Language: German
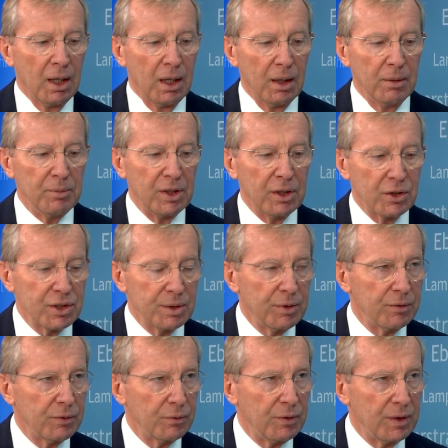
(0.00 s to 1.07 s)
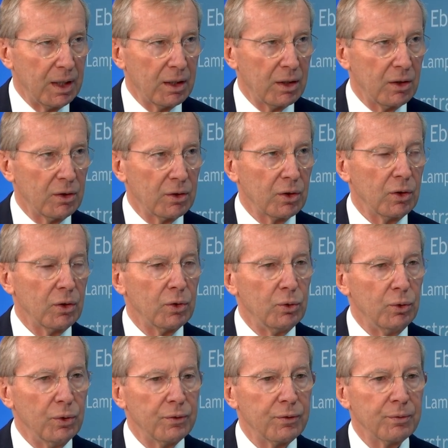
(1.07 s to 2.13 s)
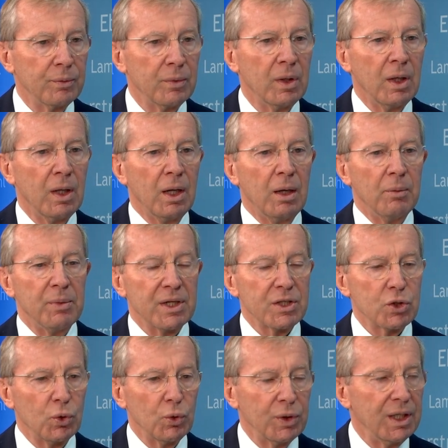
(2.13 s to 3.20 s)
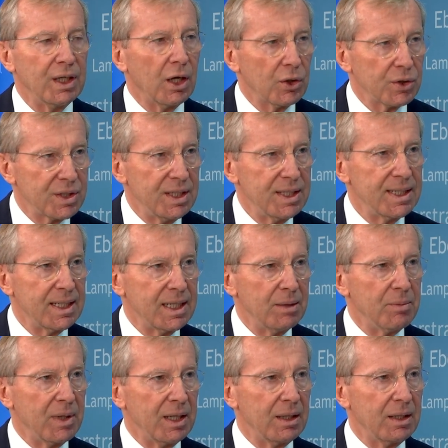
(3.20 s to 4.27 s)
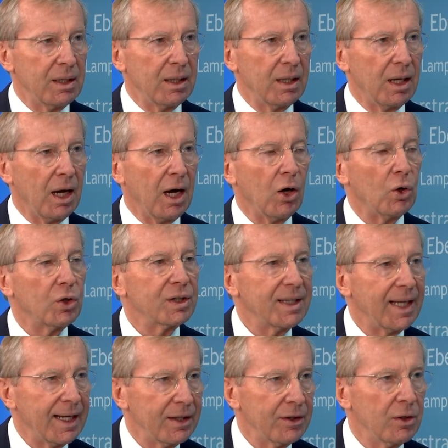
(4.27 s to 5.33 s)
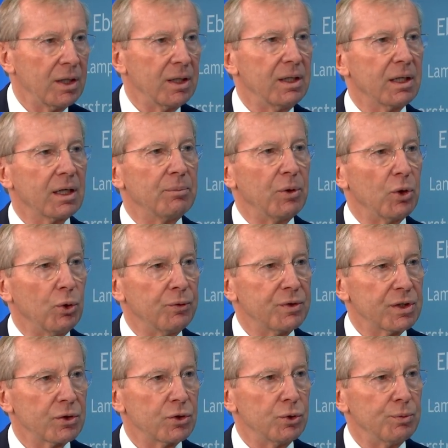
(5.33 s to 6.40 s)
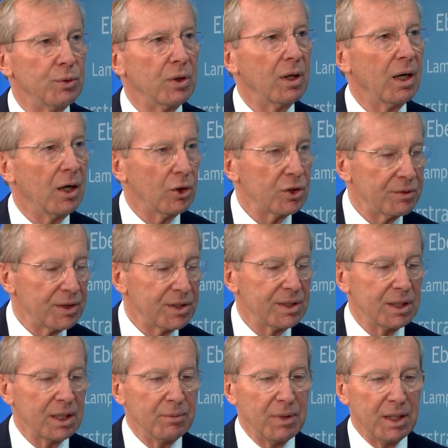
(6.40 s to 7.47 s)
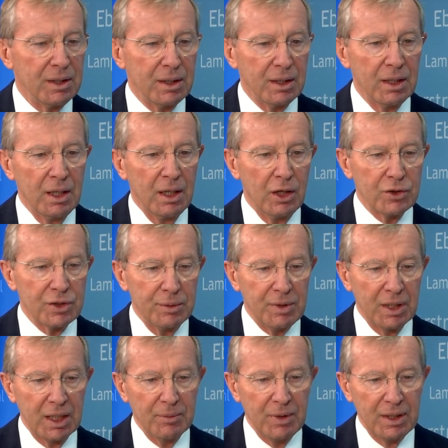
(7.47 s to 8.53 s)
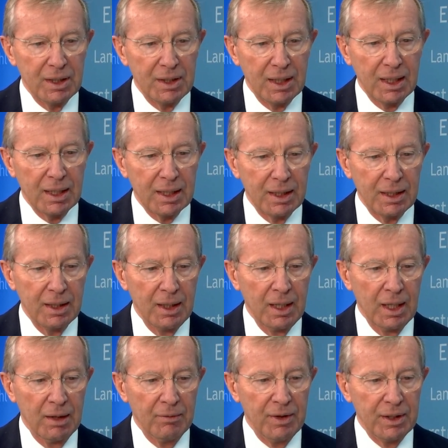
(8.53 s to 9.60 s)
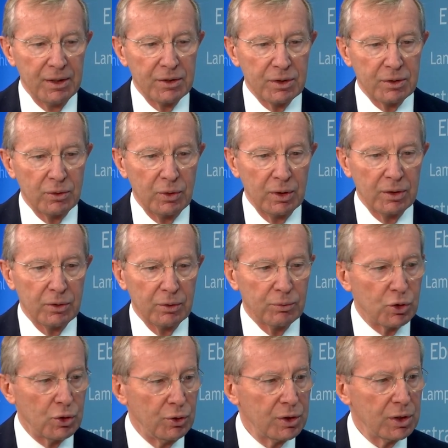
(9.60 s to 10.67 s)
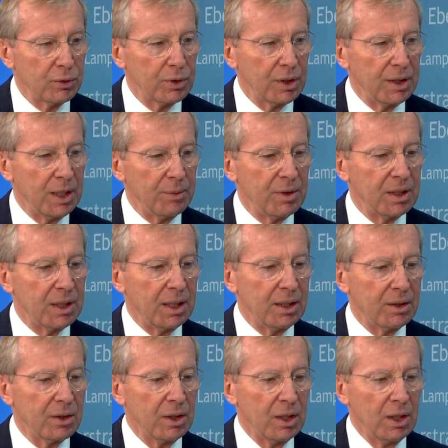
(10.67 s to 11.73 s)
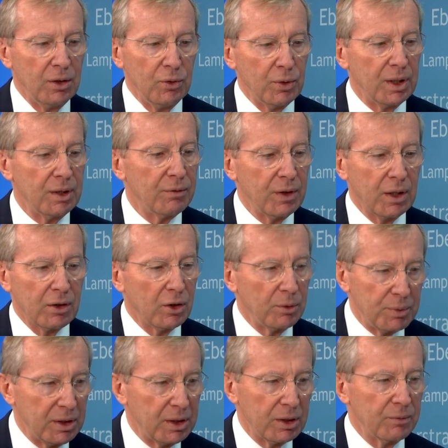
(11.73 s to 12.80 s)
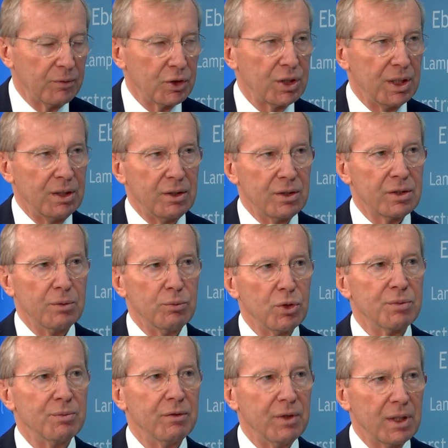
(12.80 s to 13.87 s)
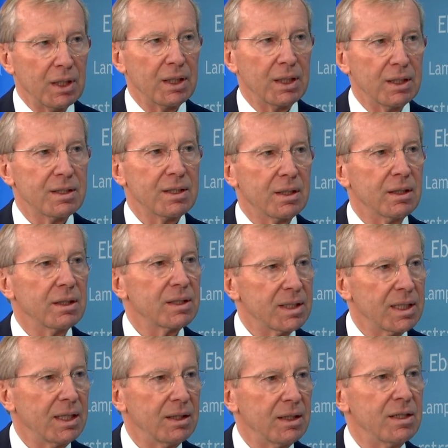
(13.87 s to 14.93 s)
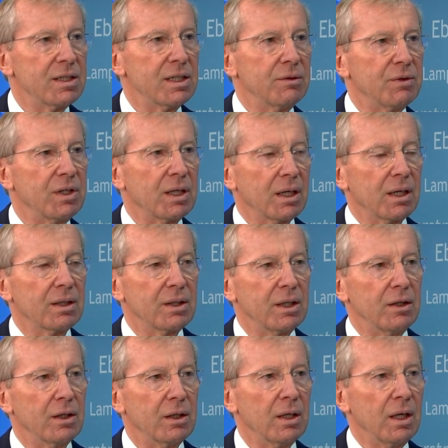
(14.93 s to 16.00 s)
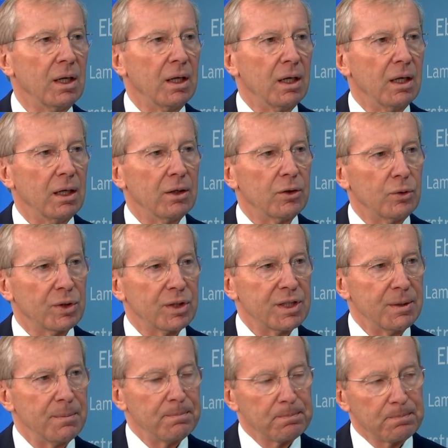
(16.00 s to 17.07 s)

Äh, mit Ausnahme von Flachau dürfen Personen aus diesen Gemeinden auch dann ihrer Berufsausübung auswärts der Gemeinde, außerhalb der Gemeinde nachgehen, wenn es dort um Schlüsselunternehmen geht. Nur in Flachau bitte ich um Verständnis, da müssen wir wirklich jetzt äh, sehr intensiv die Quarantäne äh, durchziehen.